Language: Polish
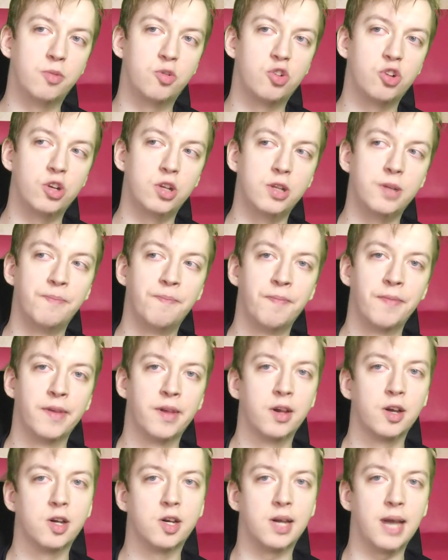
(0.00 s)
czyli
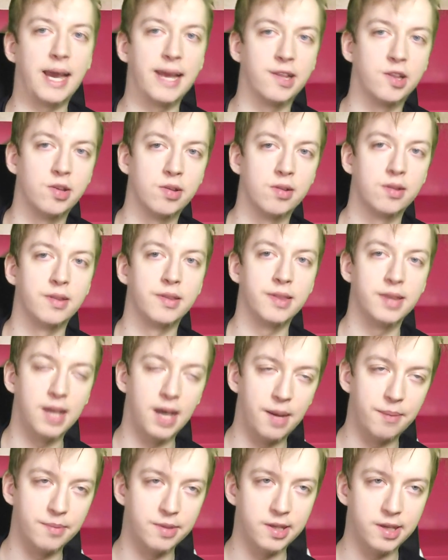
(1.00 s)
hejt
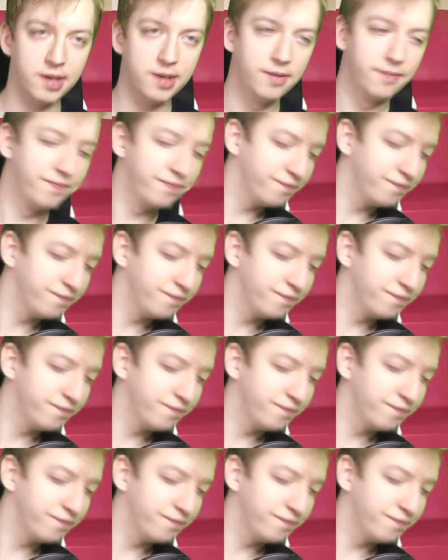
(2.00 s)
na mnie,